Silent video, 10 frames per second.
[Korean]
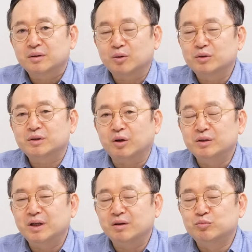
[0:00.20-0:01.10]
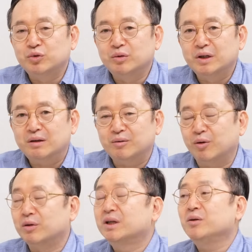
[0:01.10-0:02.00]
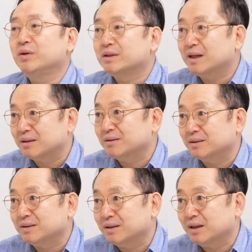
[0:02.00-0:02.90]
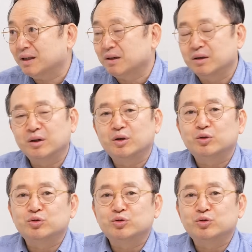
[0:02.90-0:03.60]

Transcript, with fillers: 결국 전쟁은 무언가를 얻기 위해서 하는 것인데 그렇죠.